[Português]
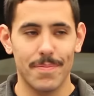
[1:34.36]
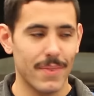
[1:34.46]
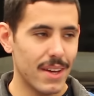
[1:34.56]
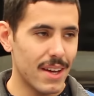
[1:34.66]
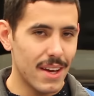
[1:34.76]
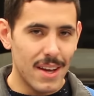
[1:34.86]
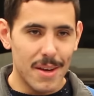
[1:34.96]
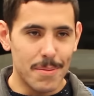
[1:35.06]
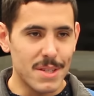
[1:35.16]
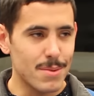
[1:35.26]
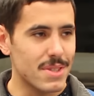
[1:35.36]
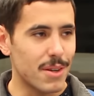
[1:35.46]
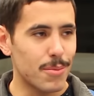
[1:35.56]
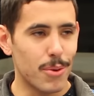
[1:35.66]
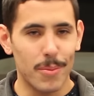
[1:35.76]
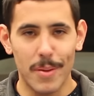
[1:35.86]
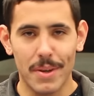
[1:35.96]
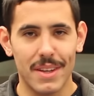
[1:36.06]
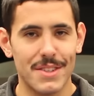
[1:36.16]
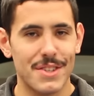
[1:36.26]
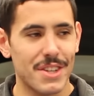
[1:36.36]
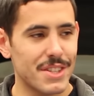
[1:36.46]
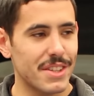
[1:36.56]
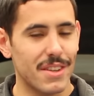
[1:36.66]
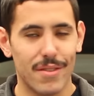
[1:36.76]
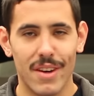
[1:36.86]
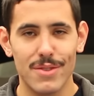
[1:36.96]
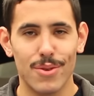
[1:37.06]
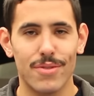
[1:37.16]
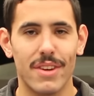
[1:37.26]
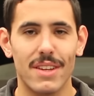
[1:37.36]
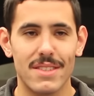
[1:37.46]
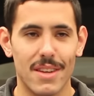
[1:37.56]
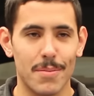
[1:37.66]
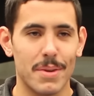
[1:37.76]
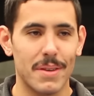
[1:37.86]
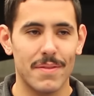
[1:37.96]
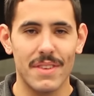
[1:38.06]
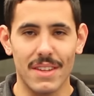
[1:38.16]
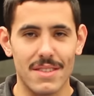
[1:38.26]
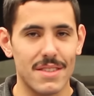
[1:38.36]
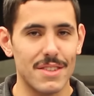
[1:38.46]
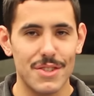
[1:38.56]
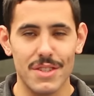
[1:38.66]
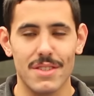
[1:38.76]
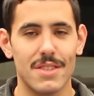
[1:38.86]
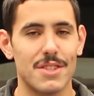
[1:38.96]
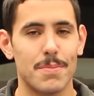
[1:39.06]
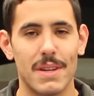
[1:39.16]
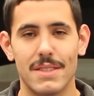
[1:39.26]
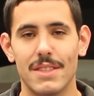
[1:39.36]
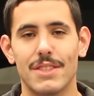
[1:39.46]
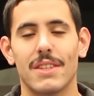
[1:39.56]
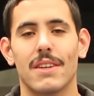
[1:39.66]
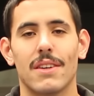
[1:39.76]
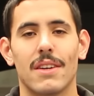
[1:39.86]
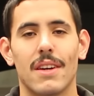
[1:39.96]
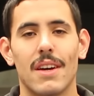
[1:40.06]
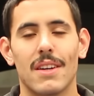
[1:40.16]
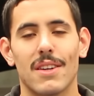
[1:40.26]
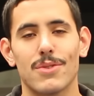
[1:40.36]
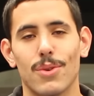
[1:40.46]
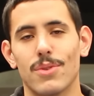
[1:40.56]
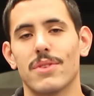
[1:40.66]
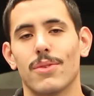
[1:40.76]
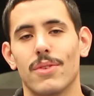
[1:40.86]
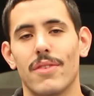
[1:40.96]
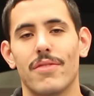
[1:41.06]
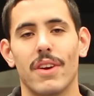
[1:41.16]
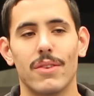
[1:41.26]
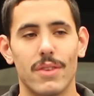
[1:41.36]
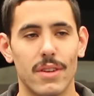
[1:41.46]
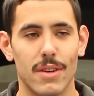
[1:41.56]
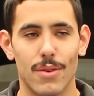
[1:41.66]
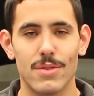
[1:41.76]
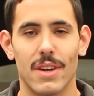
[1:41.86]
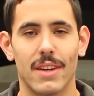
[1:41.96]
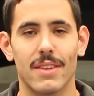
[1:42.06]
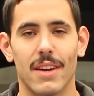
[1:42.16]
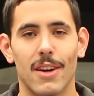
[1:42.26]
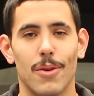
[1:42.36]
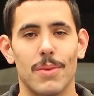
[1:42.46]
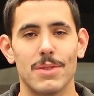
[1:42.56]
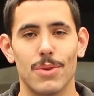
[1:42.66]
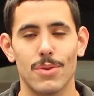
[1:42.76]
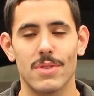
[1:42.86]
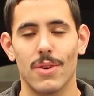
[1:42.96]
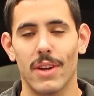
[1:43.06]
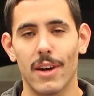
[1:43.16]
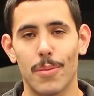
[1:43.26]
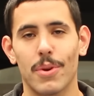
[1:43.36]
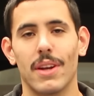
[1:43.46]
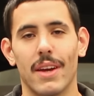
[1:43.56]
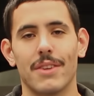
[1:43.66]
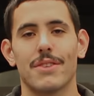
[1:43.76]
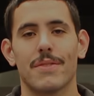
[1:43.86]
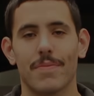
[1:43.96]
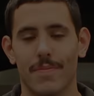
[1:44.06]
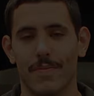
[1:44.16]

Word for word: Então ele, mesmo sendo um problema que a gente acha que não vai resolver, ele sempre insiste, insiste, persiste na, na solução do defeito e consegue entregar uma solução legal para o cliente.